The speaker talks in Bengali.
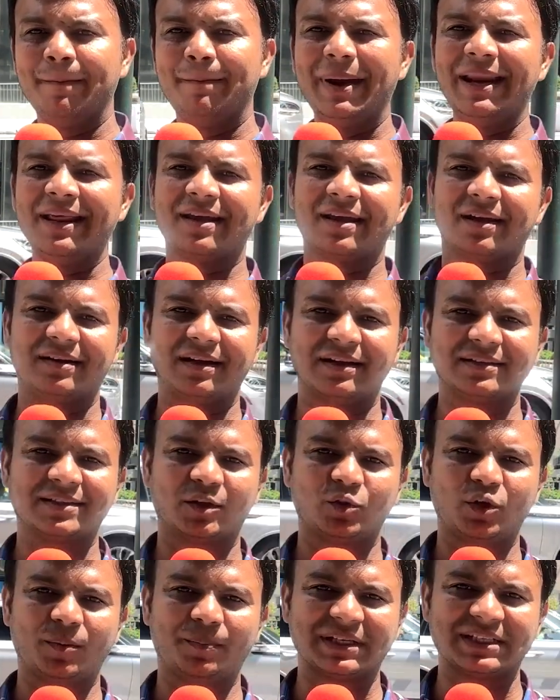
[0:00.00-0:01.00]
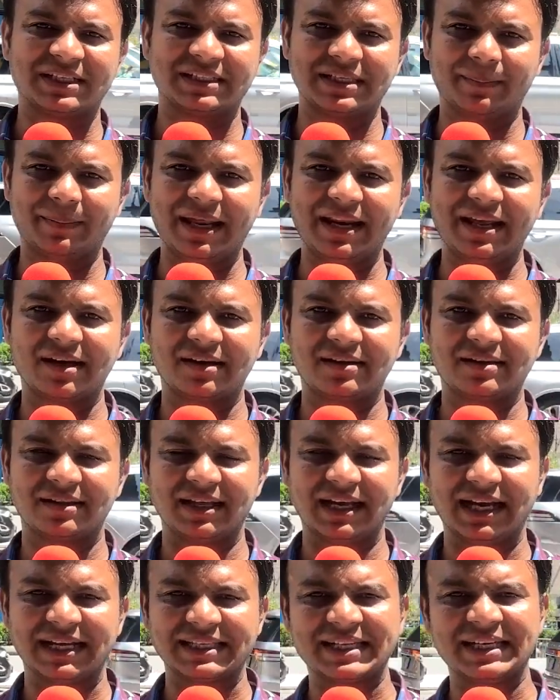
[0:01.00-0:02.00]
ব্যারিকেড রাস্তার দুই পাশে যে ব্যারিকেডটি
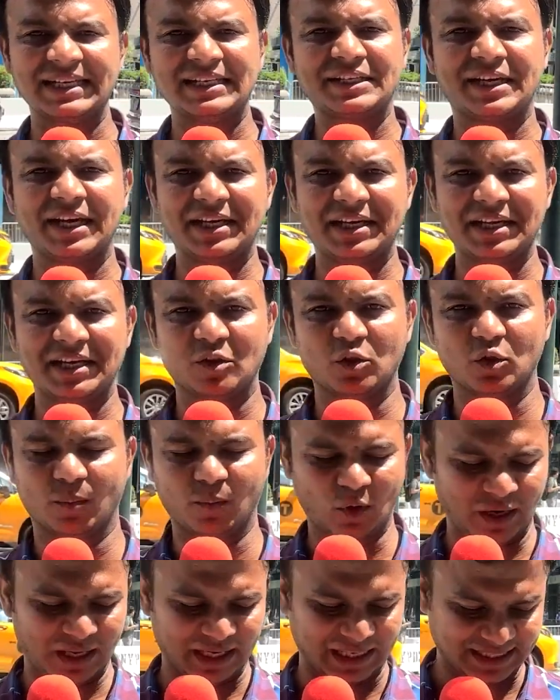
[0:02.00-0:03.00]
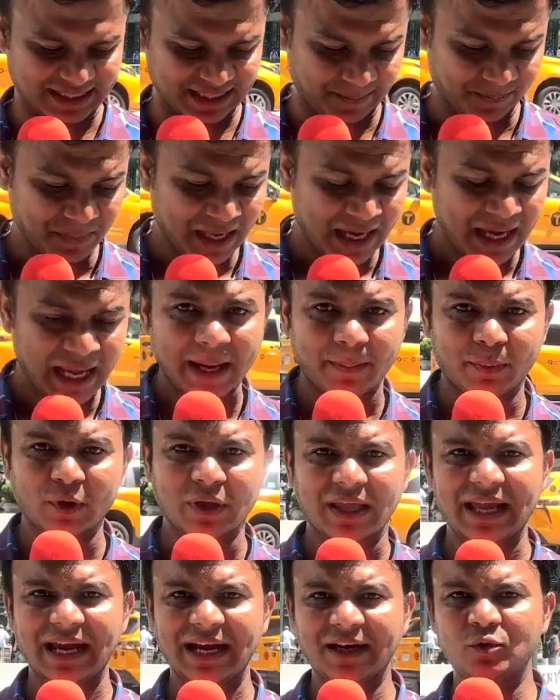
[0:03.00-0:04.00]
দেওয়া আছে সেটি কিন্তু বহাল আছে এবং
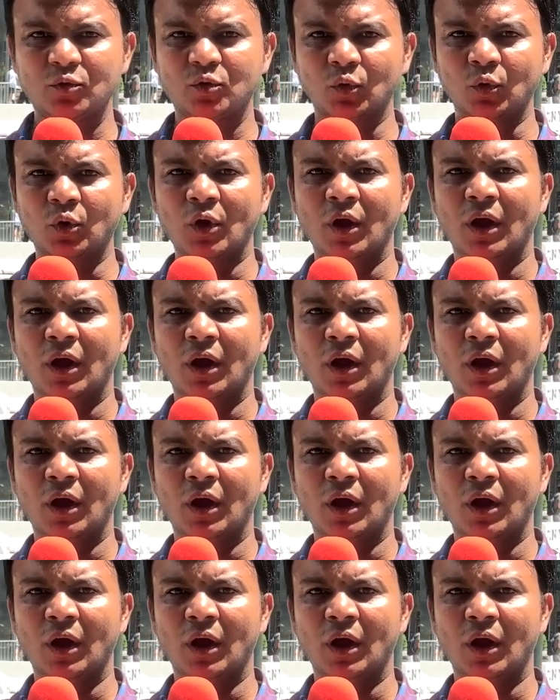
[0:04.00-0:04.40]
একটু